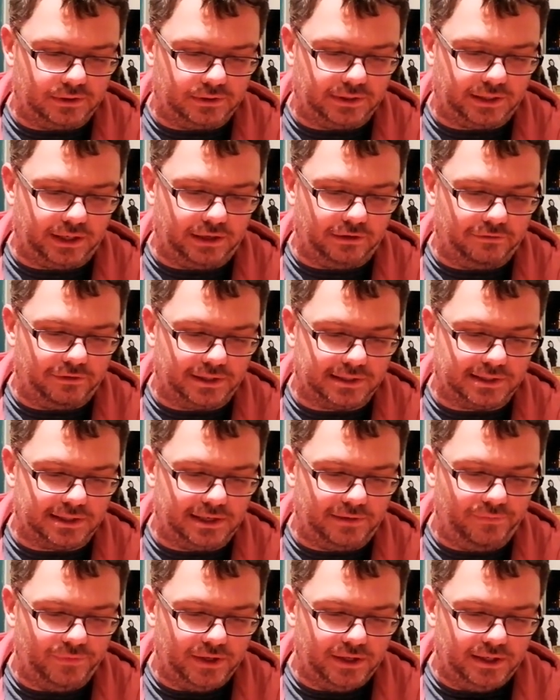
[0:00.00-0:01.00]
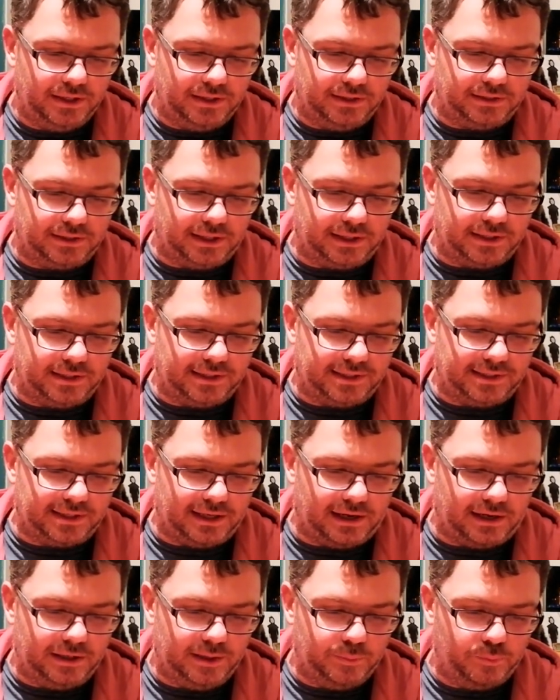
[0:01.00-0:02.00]
Trinkwasser, dann
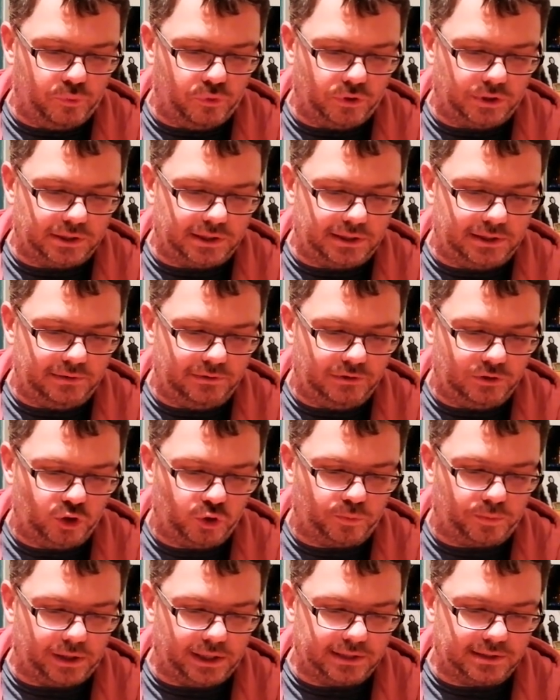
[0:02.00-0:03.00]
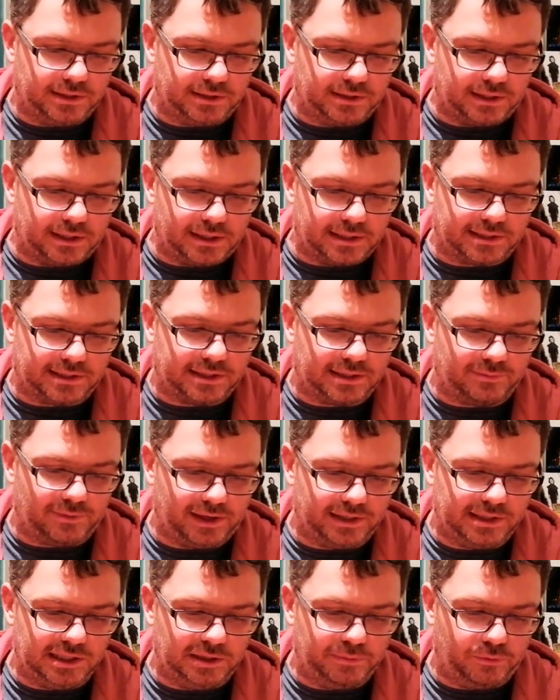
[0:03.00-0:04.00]
Sahne, Butter, Speisesalz.
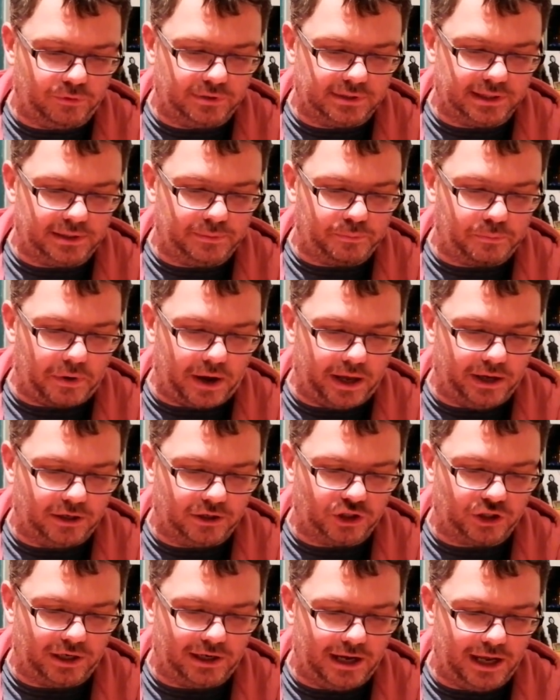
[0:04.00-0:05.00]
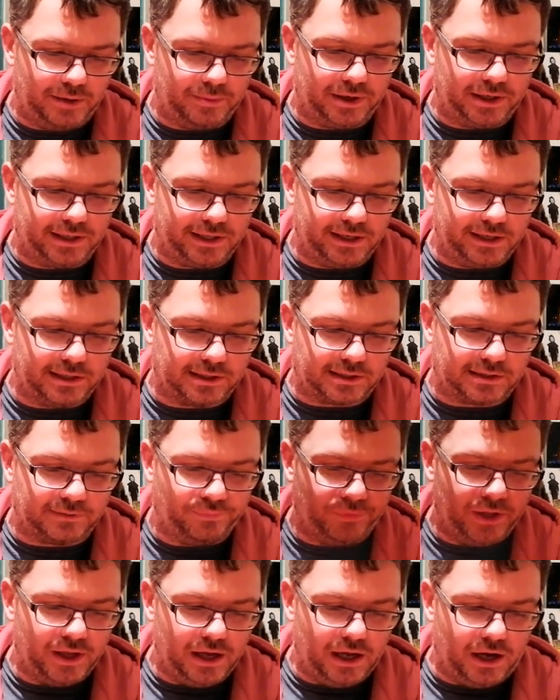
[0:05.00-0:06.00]
20% bayerischer Leberkäse
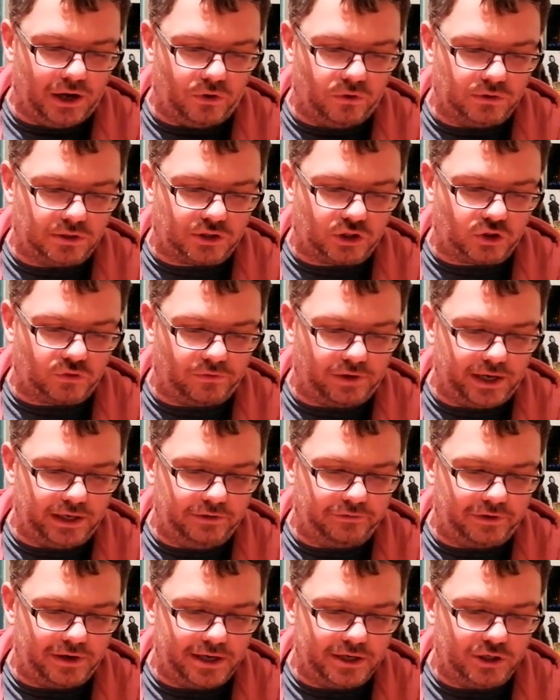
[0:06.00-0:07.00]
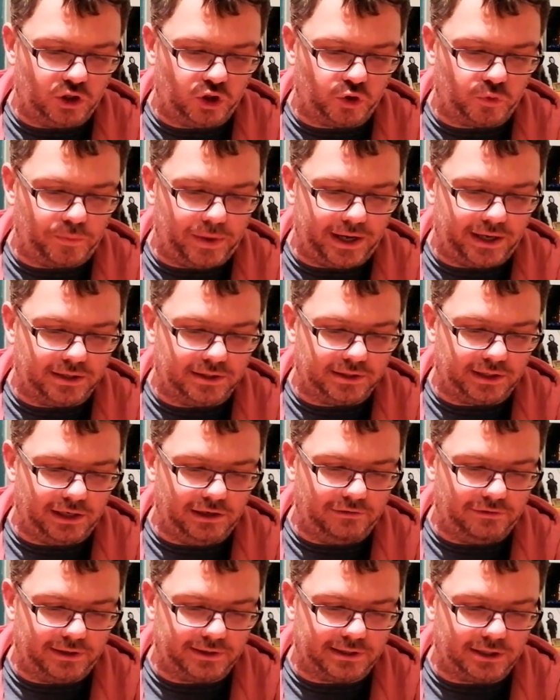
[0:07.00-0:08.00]
aus Schweinefleisch, Speck,
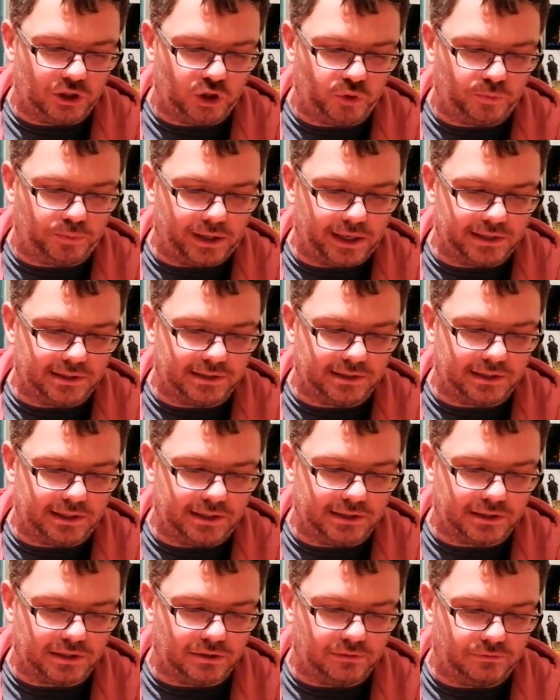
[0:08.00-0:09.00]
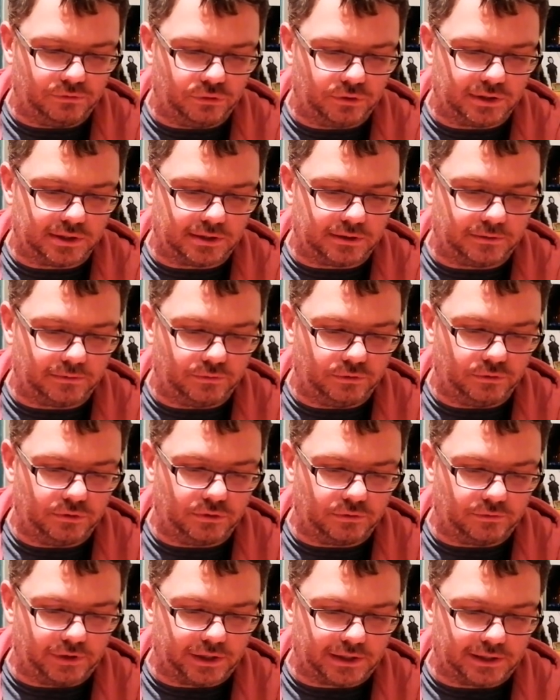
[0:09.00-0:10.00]
Trinkwasser, Speisesalz, Gewürze und
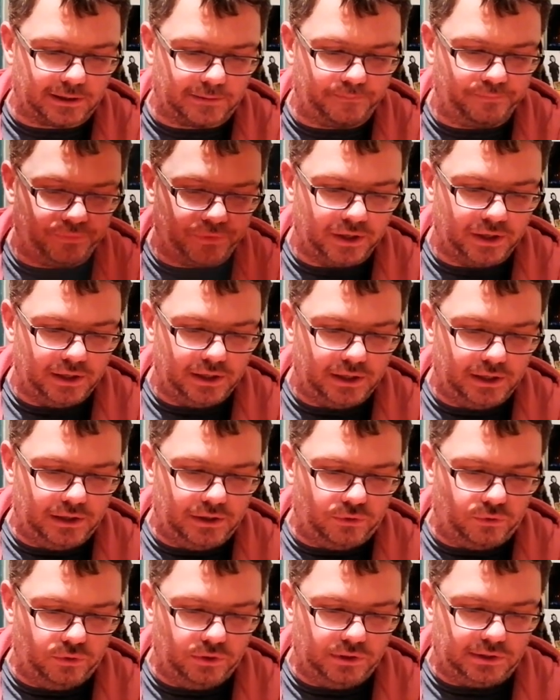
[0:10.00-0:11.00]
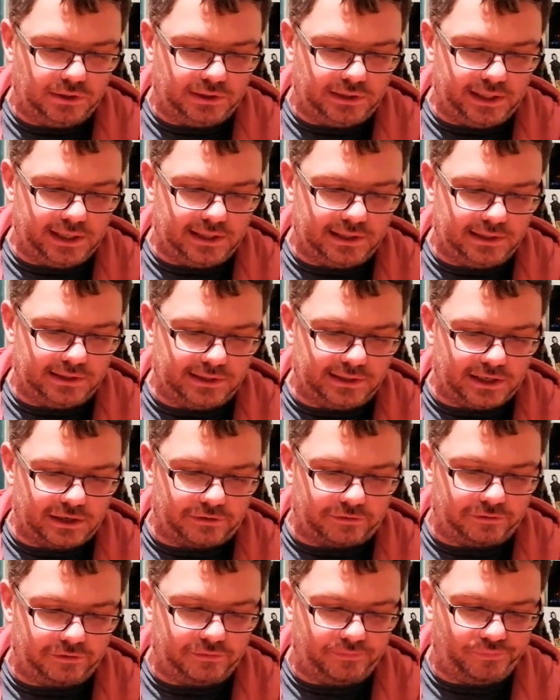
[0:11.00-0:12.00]
so weiter. Und der
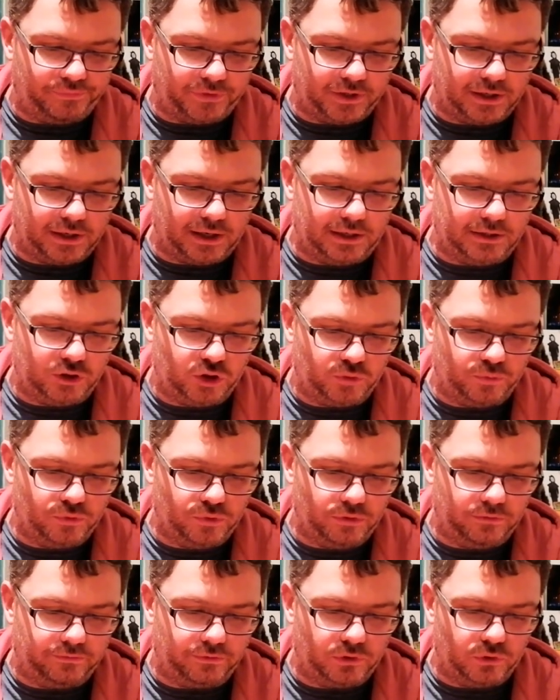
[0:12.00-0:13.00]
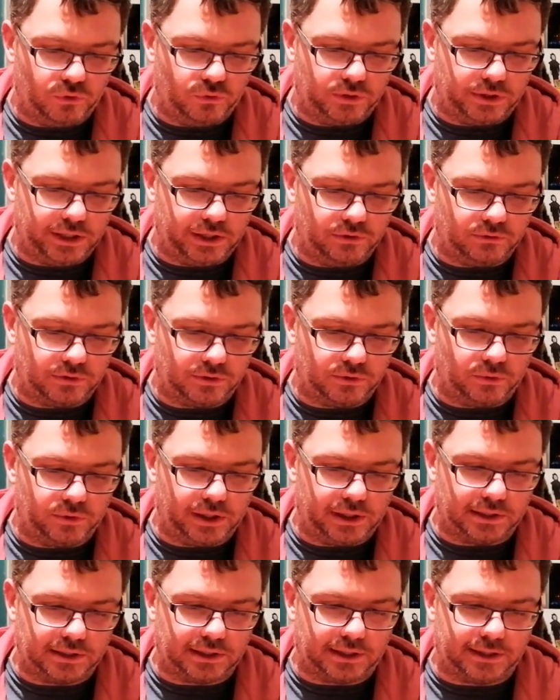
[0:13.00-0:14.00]
Senf kann Spuren von Gluten und
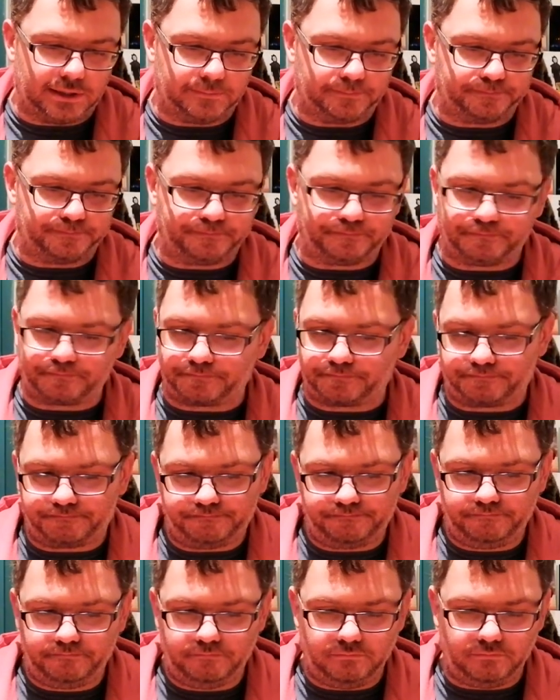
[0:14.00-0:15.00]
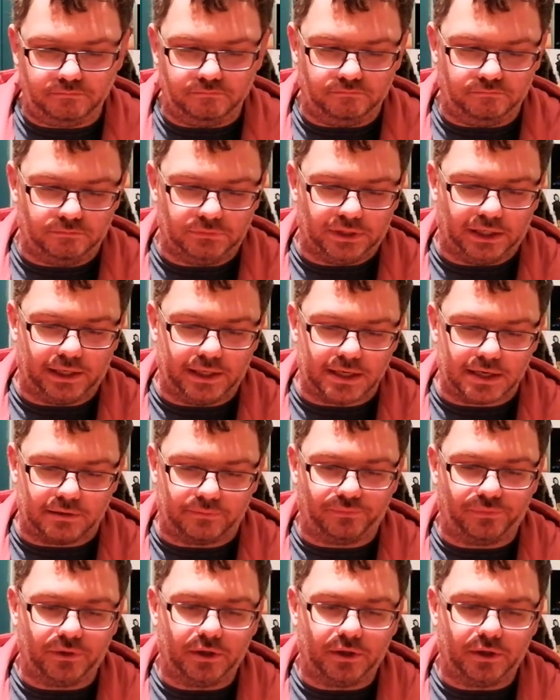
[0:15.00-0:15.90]
Soja enthalten. Naja.